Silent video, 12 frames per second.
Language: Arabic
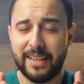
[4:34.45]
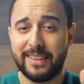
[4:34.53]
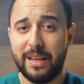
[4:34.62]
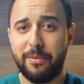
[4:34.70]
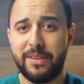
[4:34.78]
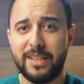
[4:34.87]

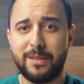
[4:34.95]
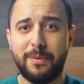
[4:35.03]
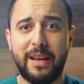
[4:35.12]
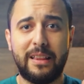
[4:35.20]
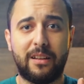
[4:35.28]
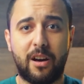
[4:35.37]
ده
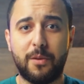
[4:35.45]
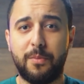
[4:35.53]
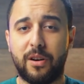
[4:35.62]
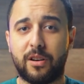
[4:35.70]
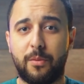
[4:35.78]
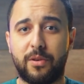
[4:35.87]
بالنسبه
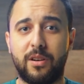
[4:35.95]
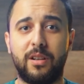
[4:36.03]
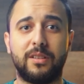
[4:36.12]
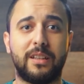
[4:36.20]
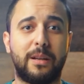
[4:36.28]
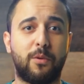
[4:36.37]
للاربع
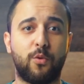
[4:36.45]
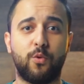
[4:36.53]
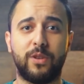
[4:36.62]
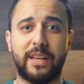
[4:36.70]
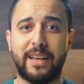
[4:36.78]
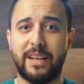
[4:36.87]
كاميرات
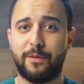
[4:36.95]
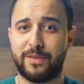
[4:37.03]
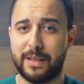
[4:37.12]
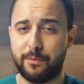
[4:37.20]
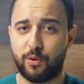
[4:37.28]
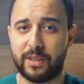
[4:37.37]
الموجوده هنا في
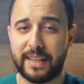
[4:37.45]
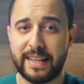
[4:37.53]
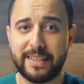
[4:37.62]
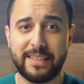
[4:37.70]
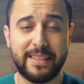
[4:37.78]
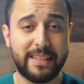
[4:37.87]
سامسونج
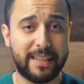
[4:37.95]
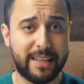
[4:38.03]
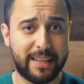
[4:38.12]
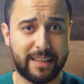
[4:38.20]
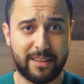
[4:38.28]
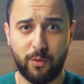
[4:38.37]
جالاكسي
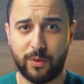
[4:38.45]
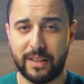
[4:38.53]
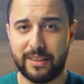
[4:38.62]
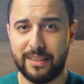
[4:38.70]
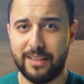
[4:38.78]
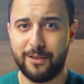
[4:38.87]

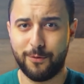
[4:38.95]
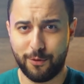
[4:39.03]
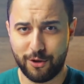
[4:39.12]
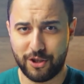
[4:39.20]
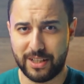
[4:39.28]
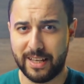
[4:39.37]
A32
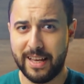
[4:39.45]
4G